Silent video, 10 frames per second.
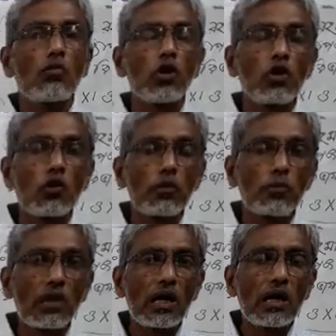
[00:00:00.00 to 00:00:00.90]

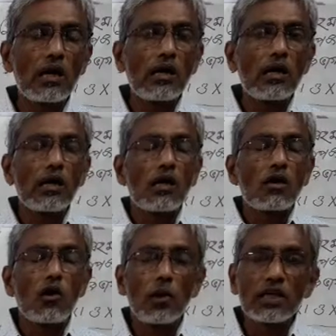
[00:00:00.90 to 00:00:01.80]
পরিকল্পনা
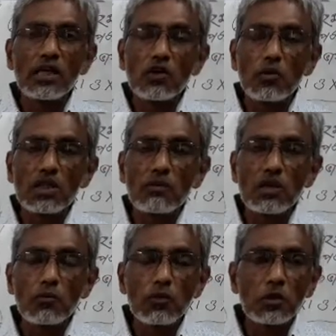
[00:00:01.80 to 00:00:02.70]
কমা দিয়ে কমাতে
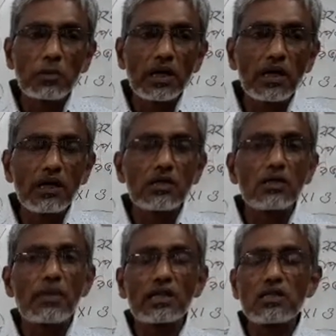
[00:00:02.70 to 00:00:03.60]
আমরা বলতে পারি যে
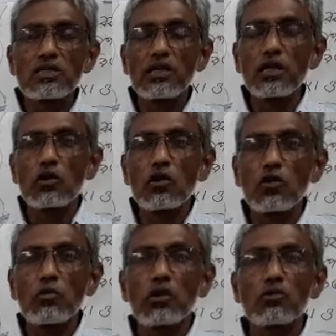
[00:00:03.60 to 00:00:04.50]
প্রাতিষ্ঠানিক
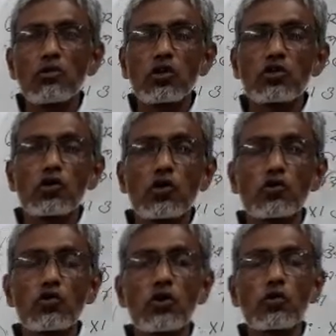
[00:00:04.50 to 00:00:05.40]
লক্ষ্য বা উদ্দেশ্য
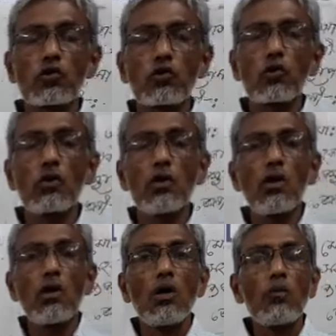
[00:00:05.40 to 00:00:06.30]
অর্জনের জন্য
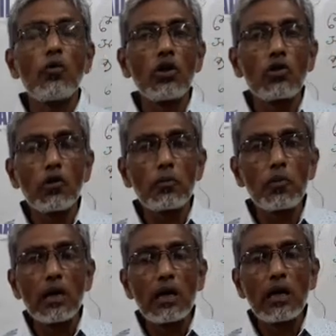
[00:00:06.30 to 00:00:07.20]

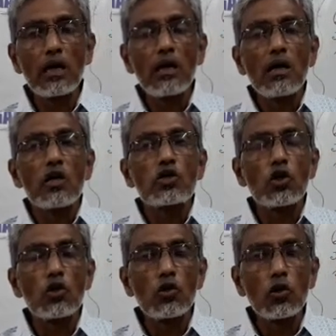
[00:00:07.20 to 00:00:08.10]
পরিকল্পনা
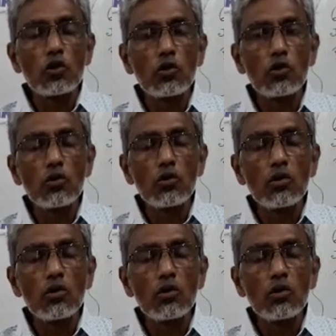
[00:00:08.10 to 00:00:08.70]
সংগঠন